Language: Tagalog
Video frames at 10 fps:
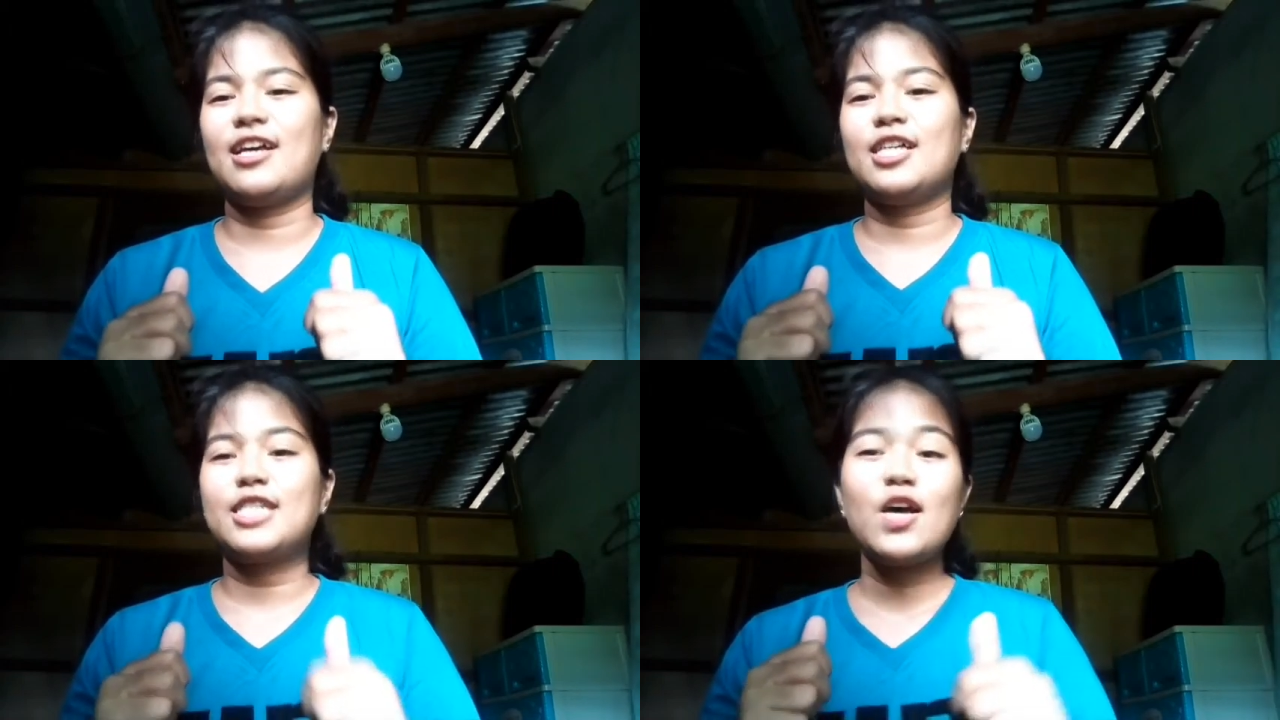
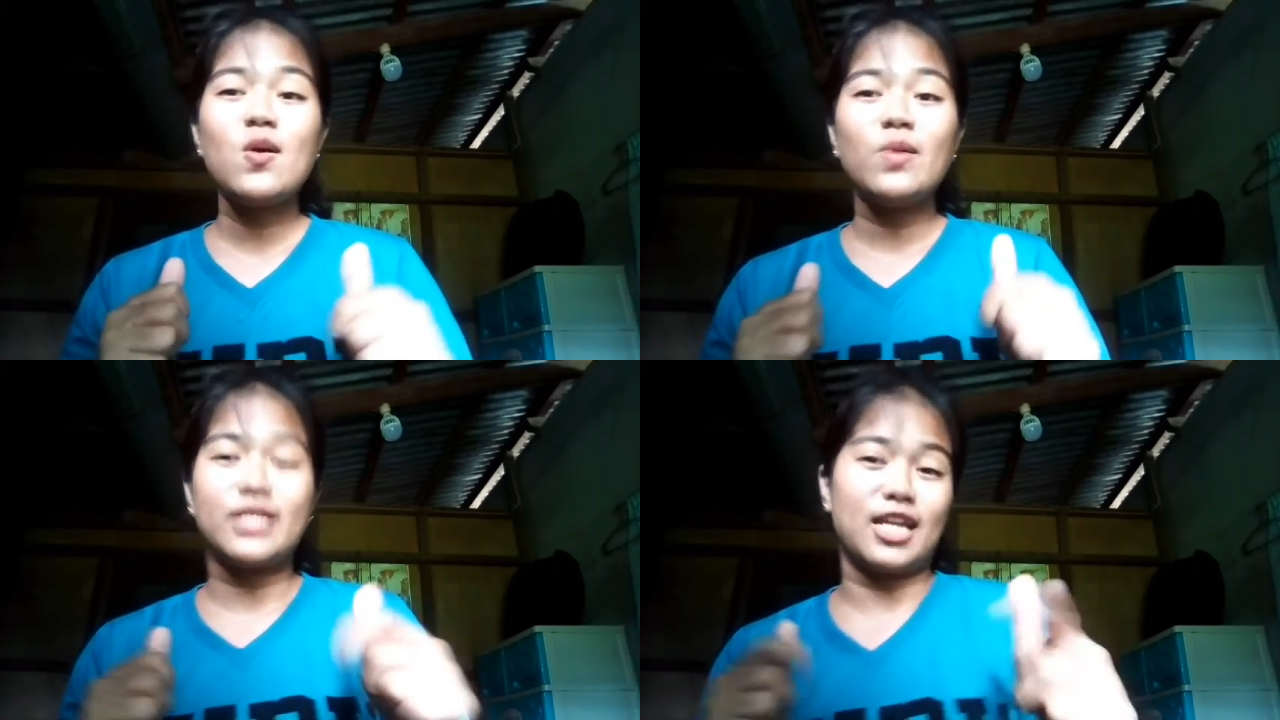
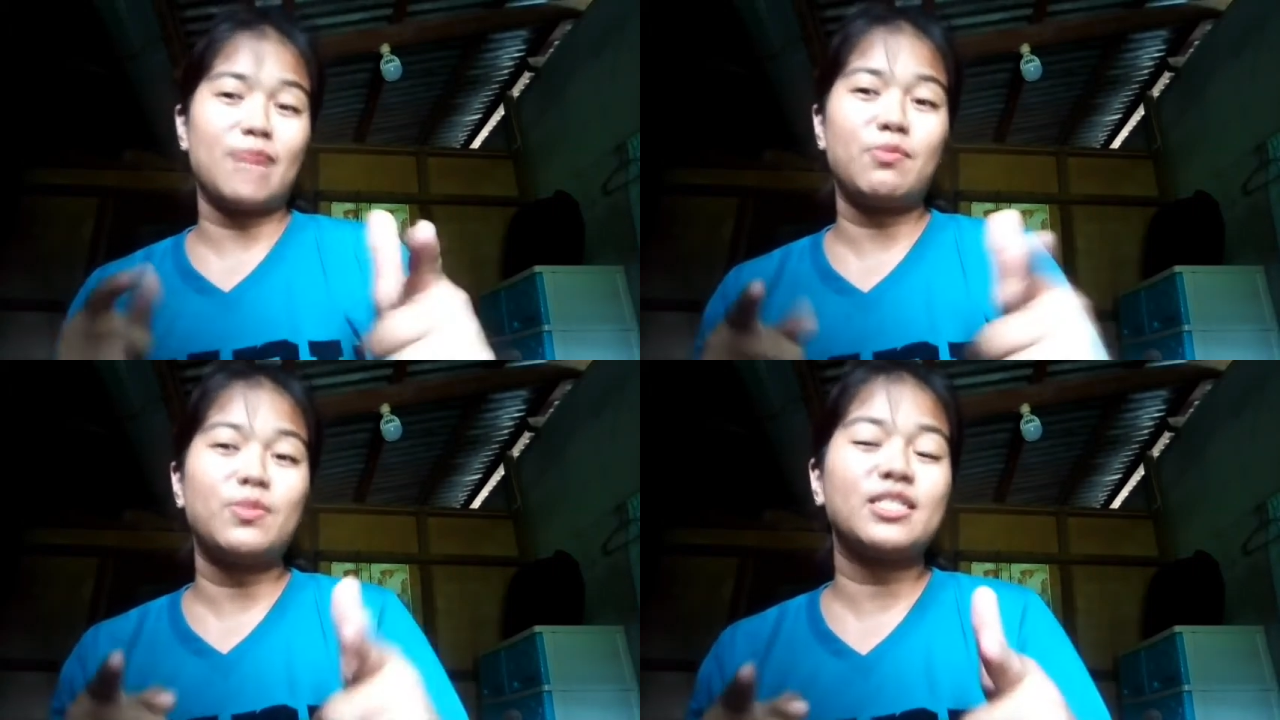So isa
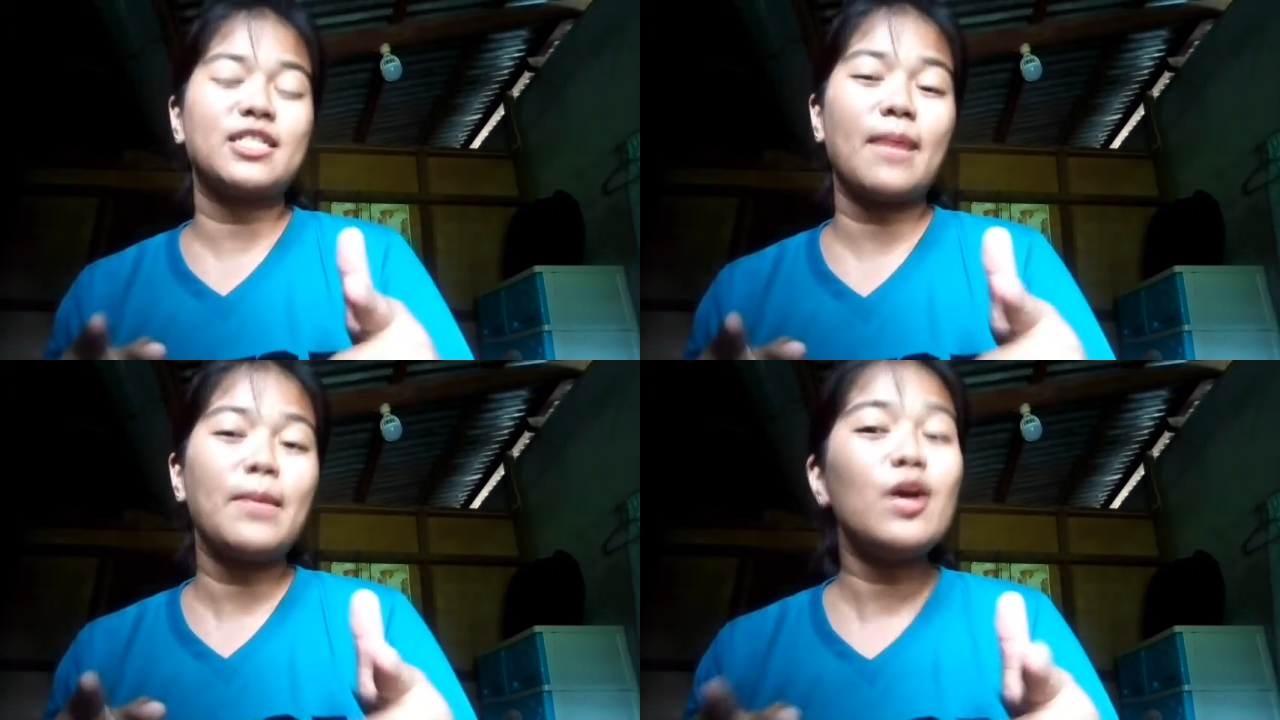lang po
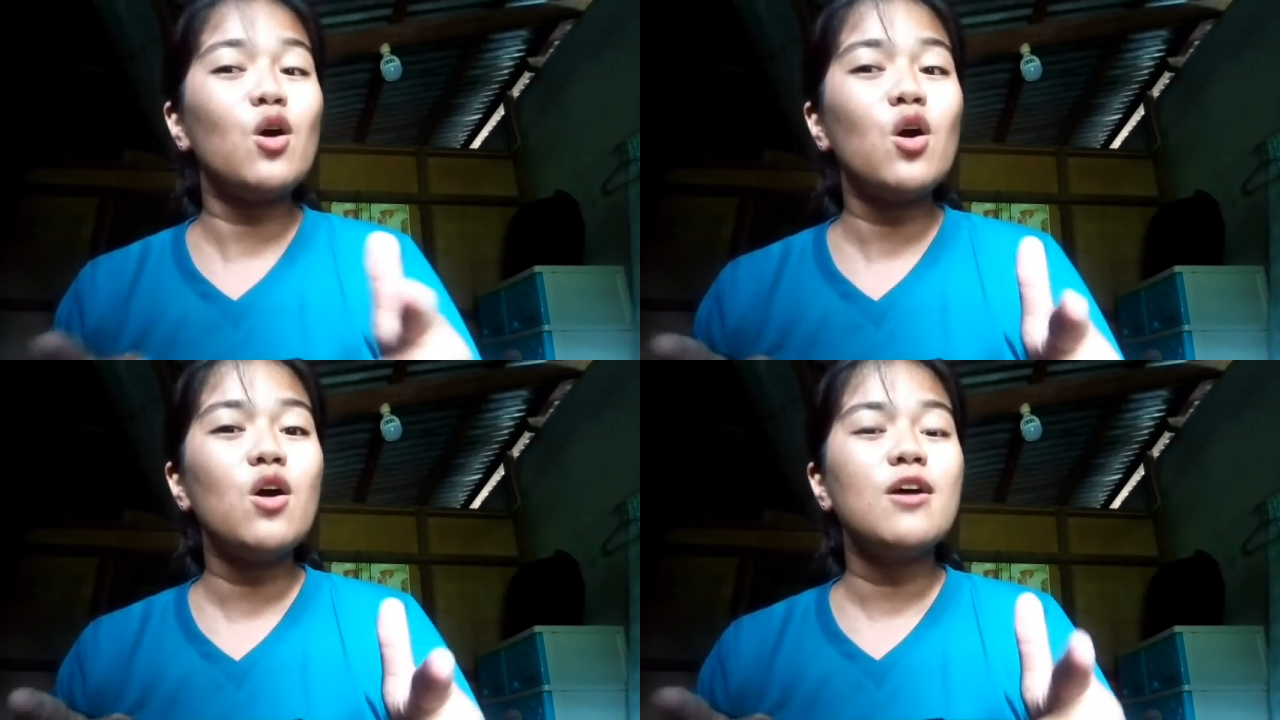sasabi
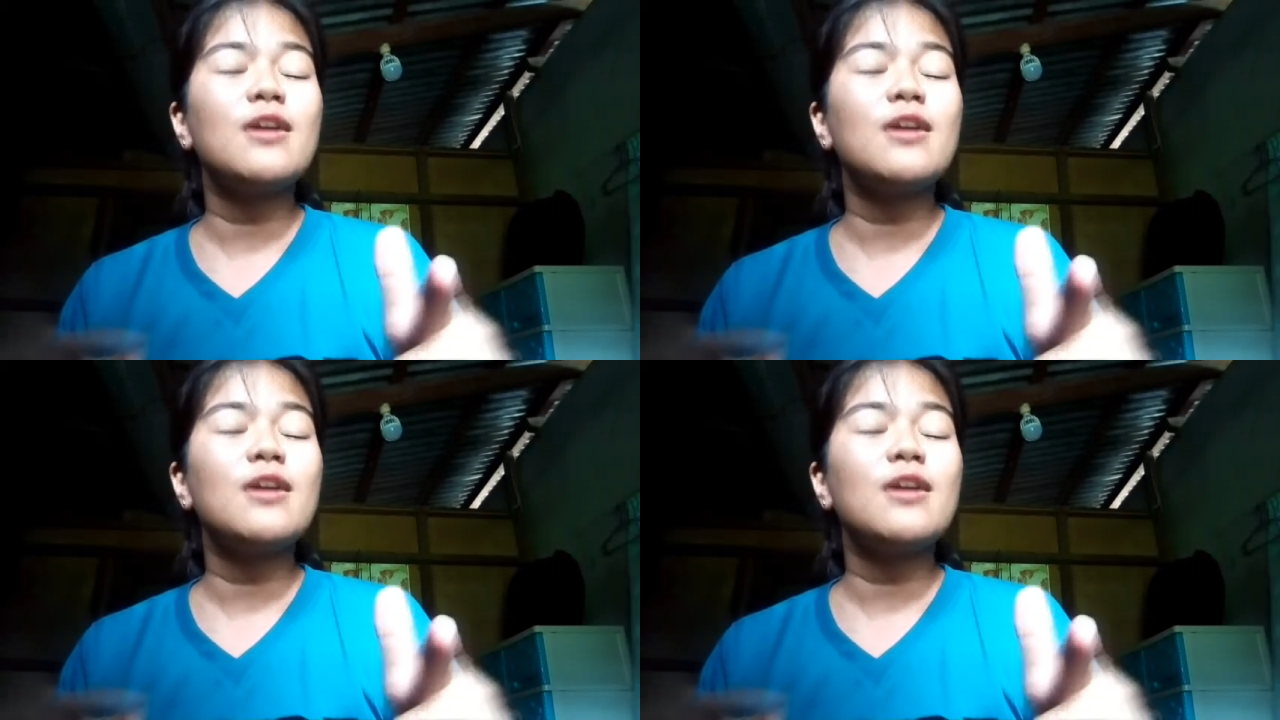ko,